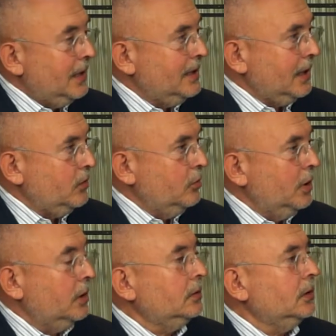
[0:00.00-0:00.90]

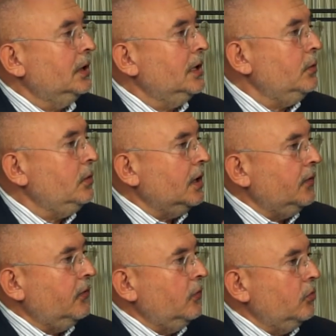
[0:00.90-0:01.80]
Exactement.
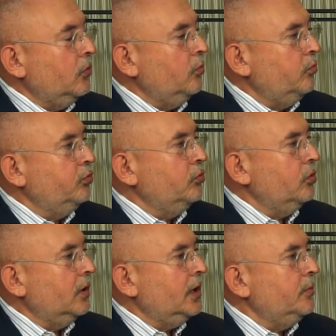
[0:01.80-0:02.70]
L'éducation
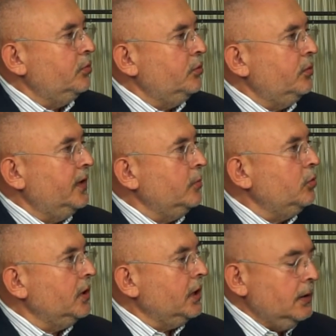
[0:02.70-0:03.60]
pour les plus
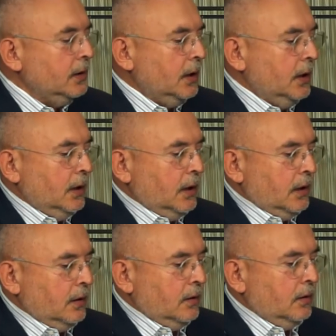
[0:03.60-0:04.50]
démunis,
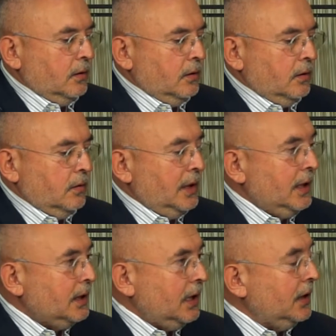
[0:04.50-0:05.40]
euh,
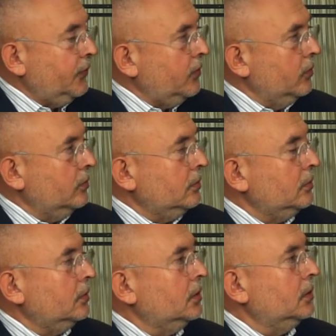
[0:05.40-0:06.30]
l'intégration
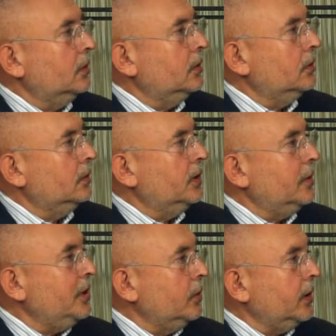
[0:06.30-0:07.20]
euh,
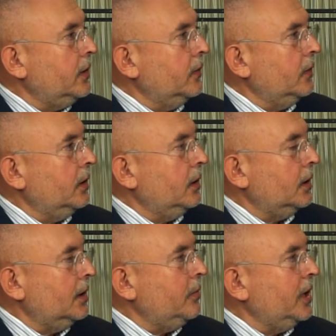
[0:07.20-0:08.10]
des minorités
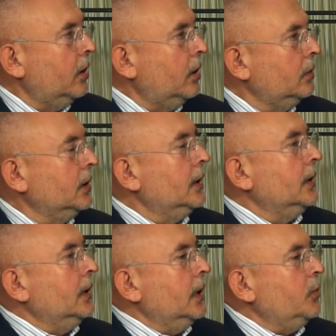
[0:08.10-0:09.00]
et des migrants,
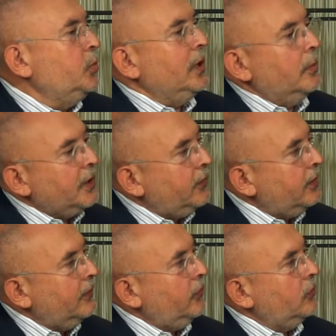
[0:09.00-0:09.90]
et puis la
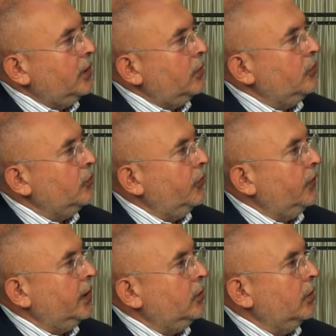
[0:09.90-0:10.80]
préservation des
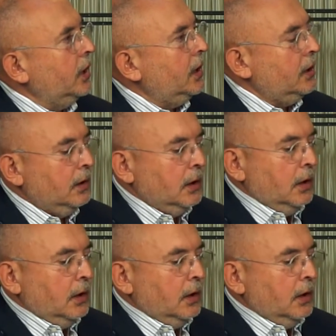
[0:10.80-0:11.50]
ressources naturelles,